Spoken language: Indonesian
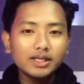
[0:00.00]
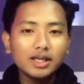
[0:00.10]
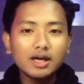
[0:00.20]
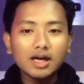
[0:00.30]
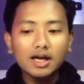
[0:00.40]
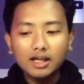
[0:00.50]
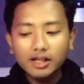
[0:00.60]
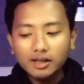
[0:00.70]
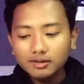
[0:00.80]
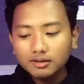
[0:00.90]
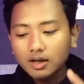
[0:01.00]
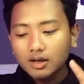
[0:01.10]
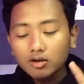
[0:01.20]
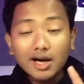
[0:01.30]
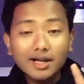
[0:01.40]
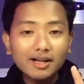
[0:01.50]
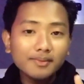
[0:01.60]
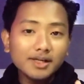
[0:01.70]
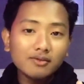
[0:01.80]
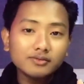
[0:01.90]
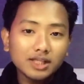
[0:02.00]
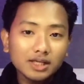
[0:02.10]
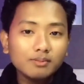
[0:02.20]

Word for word: Nah, kalian kalau kalian mendaftar